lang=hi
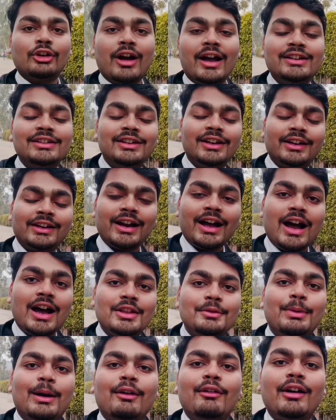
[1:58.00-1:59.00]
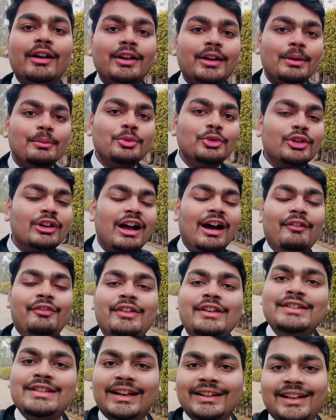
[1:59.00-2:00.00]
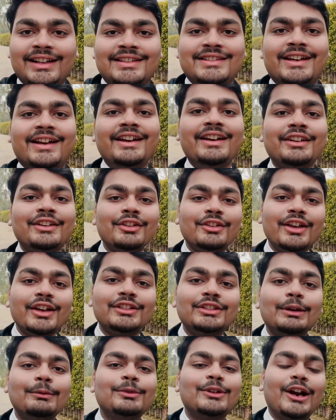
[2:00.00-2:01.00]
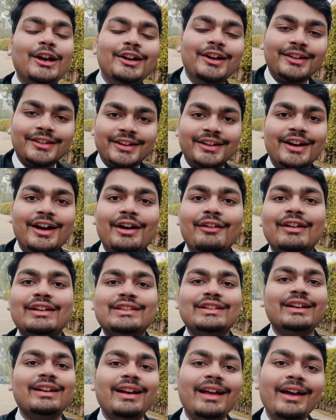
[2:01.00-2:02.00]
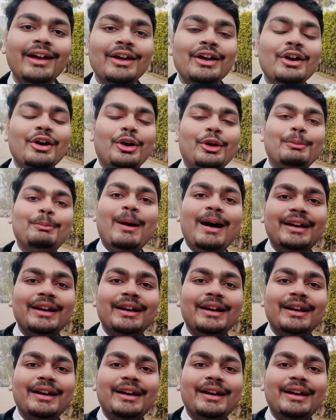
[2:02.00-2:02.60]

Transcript: तो गाइज लग रहा है आज भगवान का मूड काफ़ी ज़्यादा अच्छा है क्योंकि एकदम ठंडा ठंडा हवा चल रहा है और